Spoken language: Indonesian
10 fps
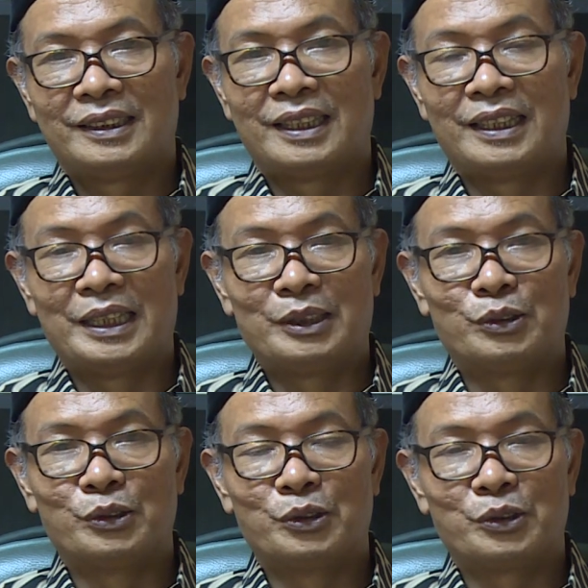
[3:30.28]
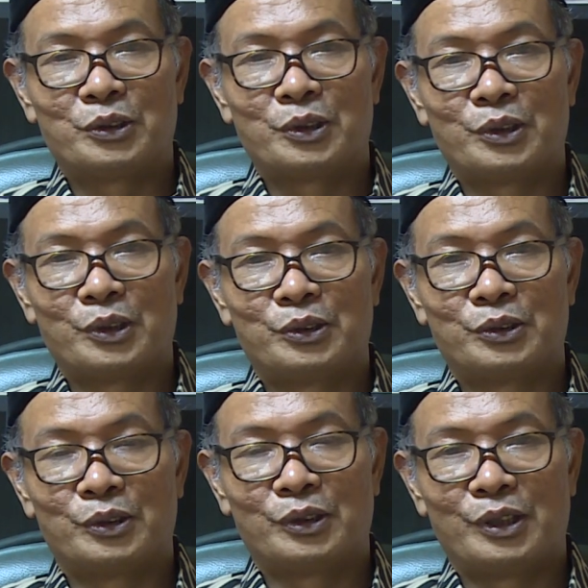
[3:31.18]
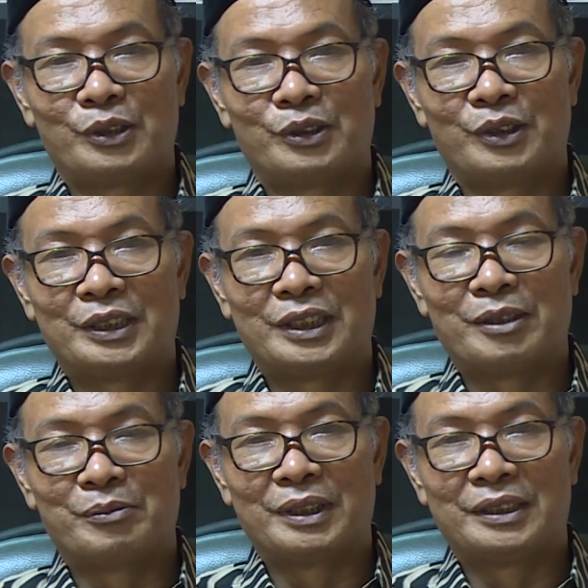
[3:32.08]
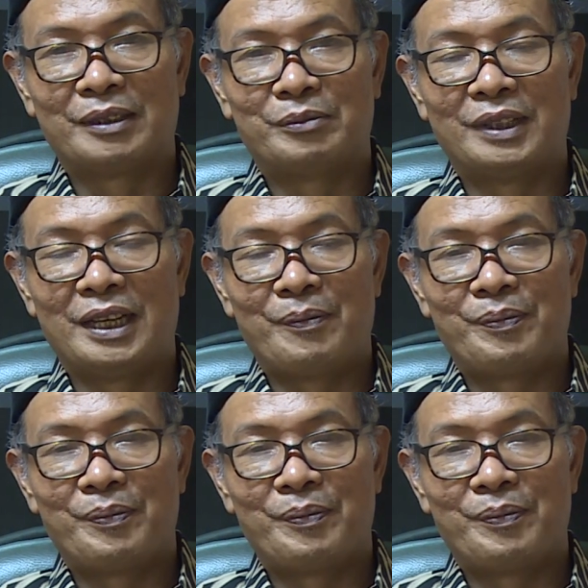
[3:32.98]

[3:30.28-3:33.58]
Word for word: karena itu Rasulullah SAW bersabda